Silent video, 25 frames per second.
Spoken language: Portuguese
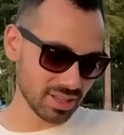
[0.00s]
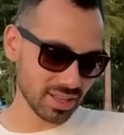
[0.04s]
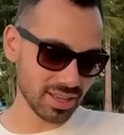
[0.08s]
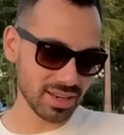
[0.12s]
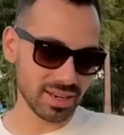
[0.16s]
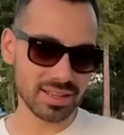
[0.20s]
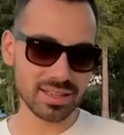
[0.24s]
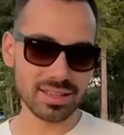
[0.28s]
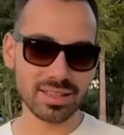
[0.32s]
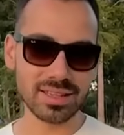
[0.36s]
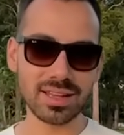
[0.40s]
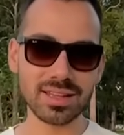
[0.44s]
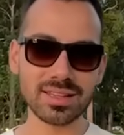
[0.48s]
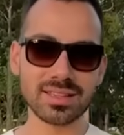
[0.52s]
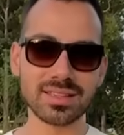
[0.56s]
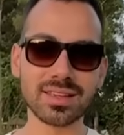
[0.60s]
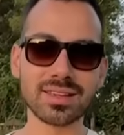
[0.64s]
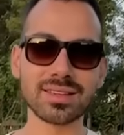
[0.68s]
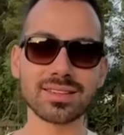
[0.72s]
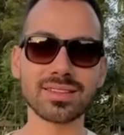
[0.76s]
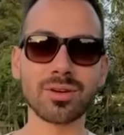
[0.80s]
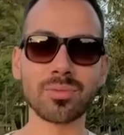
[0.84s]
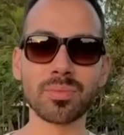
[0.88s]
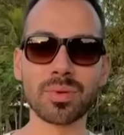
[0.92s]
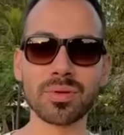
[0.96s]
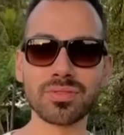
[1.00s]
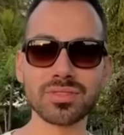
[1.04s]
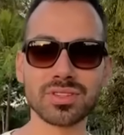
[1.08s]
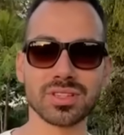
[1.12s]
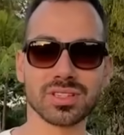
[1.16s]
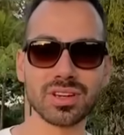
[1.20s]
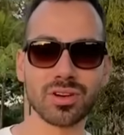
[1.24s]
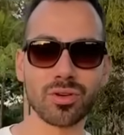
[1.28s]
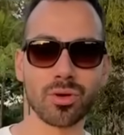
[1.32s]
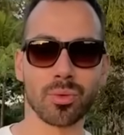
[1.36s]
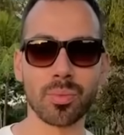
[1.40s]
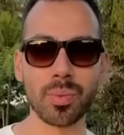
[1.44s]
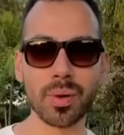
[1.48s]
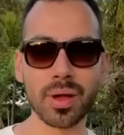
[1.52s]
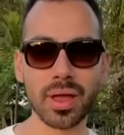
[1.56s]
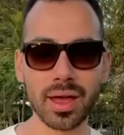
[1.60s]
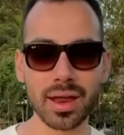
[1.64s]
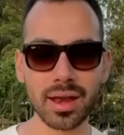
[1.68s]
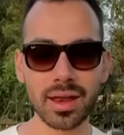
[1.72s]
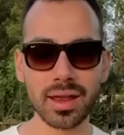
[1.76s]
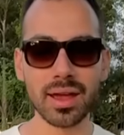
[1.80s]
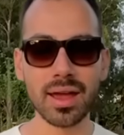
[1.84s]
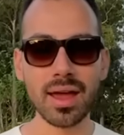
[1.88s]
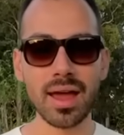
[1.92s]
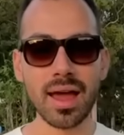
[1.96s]
tá na descrição para vocês
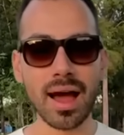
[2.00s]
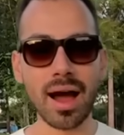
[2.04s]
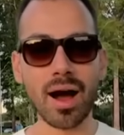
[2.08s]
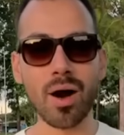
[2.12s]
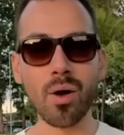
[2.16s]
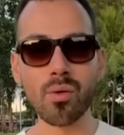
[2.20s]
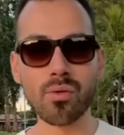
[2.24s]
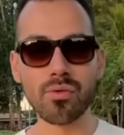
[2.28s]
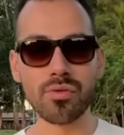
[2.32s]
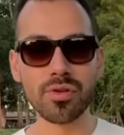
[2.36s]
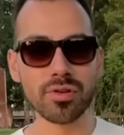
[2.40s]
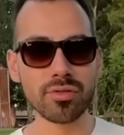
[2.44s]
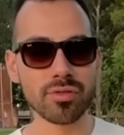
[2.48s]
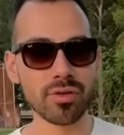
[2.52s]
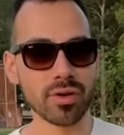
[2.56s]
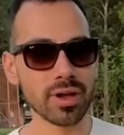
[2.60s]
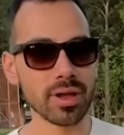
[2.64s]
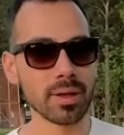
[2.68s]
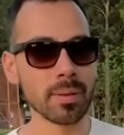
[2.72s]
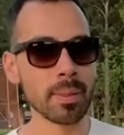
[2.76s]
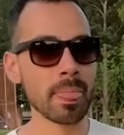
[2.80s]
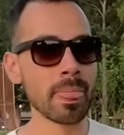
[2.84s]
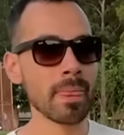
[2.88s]
acompanharem ao vivo aí.